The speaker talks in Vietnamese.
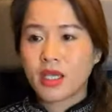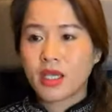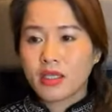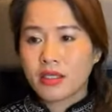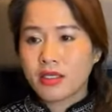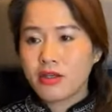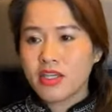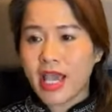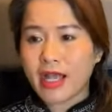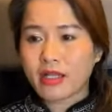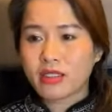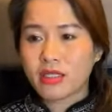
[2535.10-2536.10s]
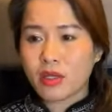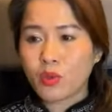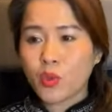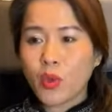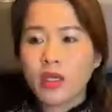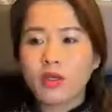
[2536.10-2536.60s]
dưới dạng tiểu
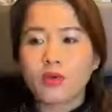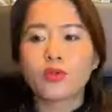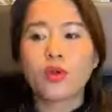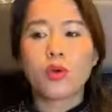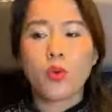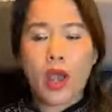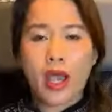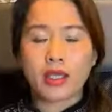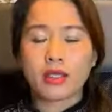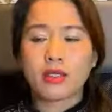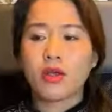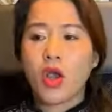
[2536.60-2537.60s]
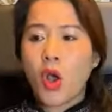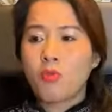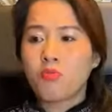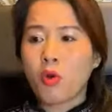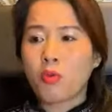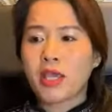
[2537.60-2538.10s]
thuyết của Tô Hoài,
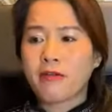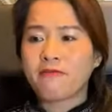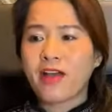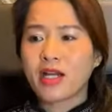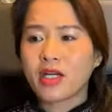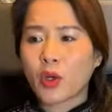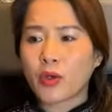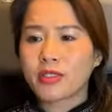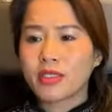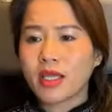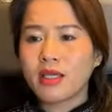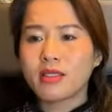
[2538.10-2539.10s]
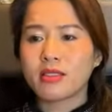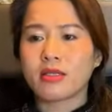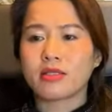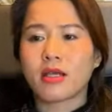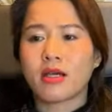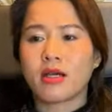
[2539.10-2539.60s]
một nhà văn nổi tiếng từ
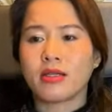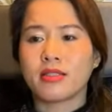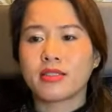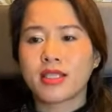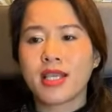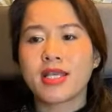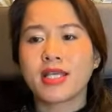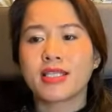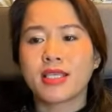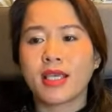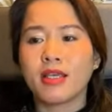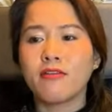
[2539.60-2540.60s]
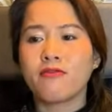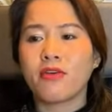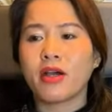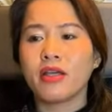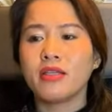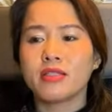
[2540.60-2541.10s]
thời tiền chiến
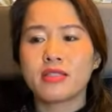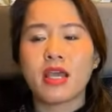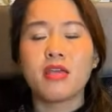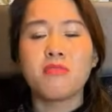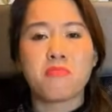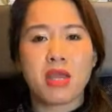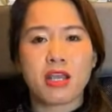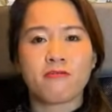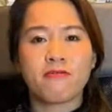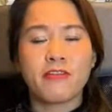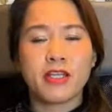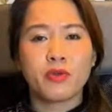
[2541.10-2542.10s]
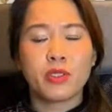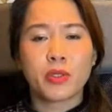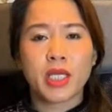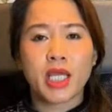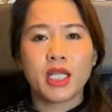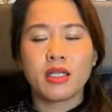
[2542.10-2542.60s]
với Dế mèn phiêu lưu
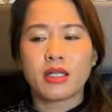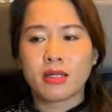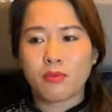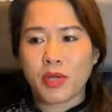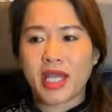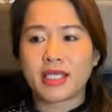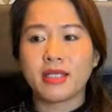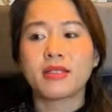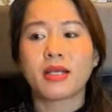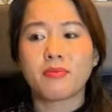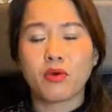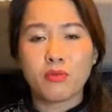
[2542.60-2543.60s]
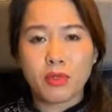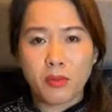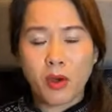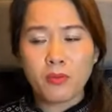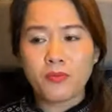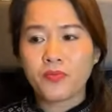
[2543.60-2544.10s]
ký năm
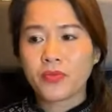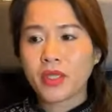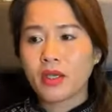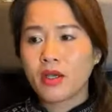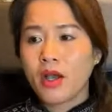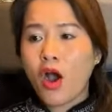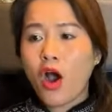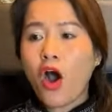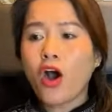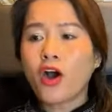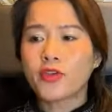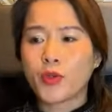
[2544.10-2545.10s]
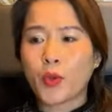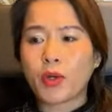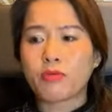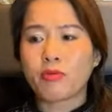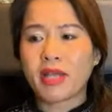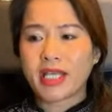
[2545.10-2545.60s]
1941, O chuột
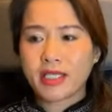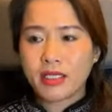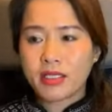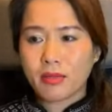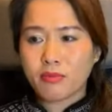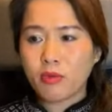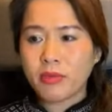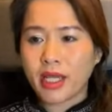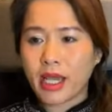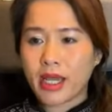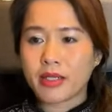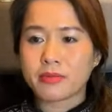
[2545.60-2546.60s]
1942,